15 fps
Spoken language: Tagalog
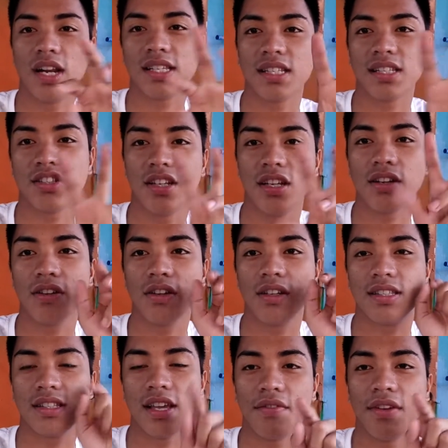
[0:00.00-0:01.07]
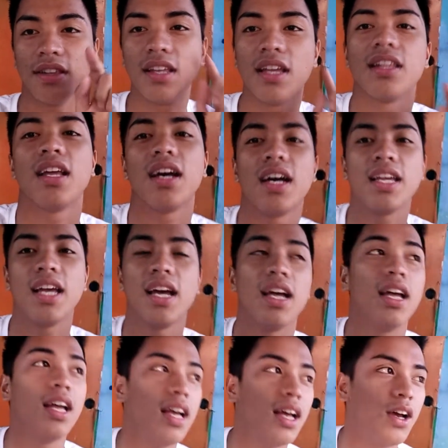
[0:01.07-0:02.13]
Yung last na chinek is 7.10 na
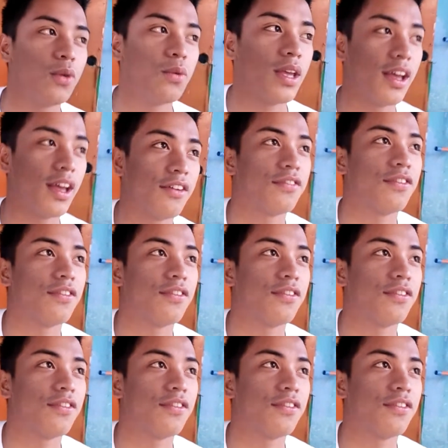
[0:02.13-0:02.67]
kaya we